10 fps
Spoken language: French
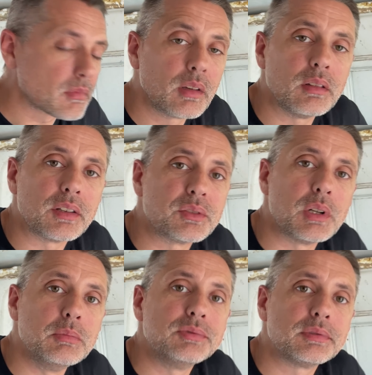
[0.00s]
Ça reste de
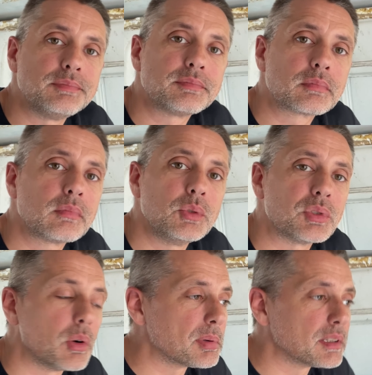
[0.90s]
la bouffe tu
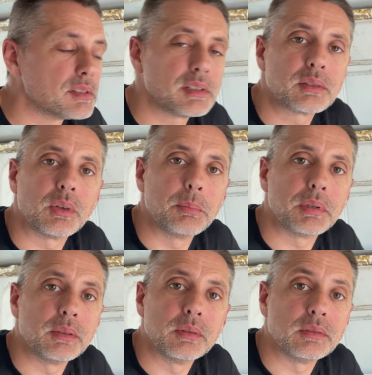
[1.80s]
serais en plein désert, tu pas
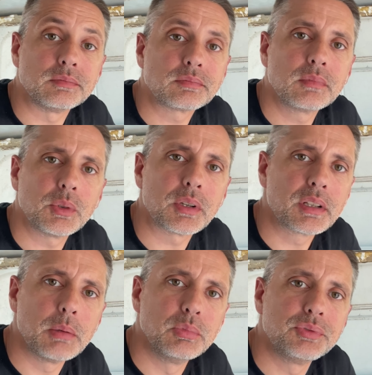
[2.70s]
de,
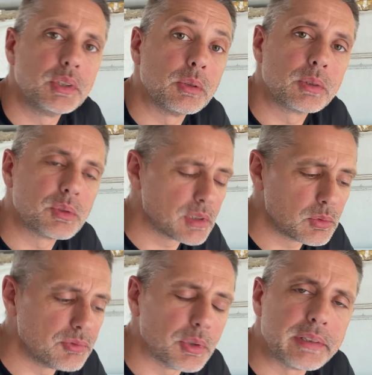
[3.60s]
rien à bouffer, il n'y aurait que ça, tu
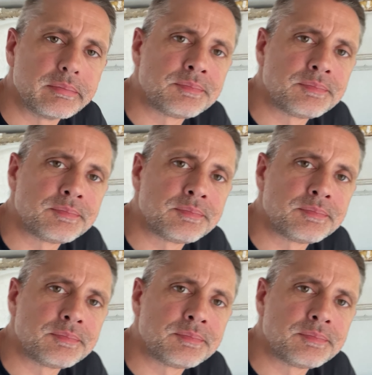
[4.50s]
le ferais.